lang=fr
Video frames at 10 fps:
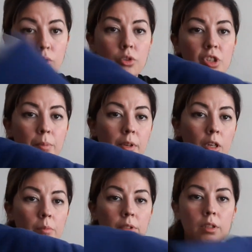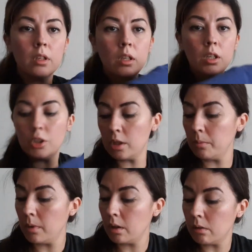je les plie comme ça et je
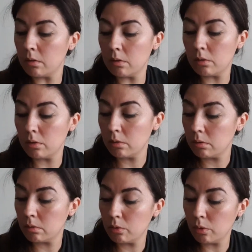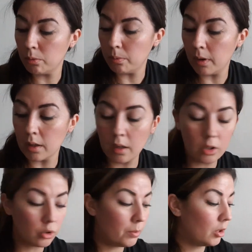les mets euh, dans mon
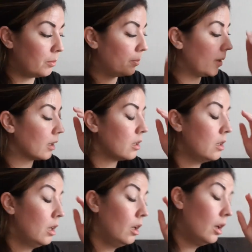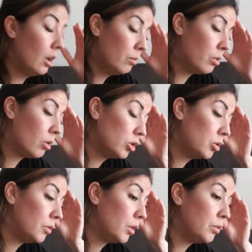placard. Je les mets dans mon placard. Pourquoi je
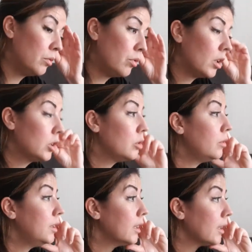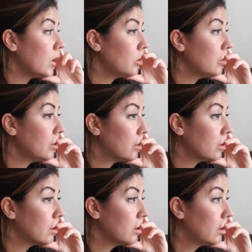devais vous voir Je devais dire quelque
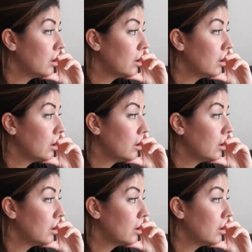chose.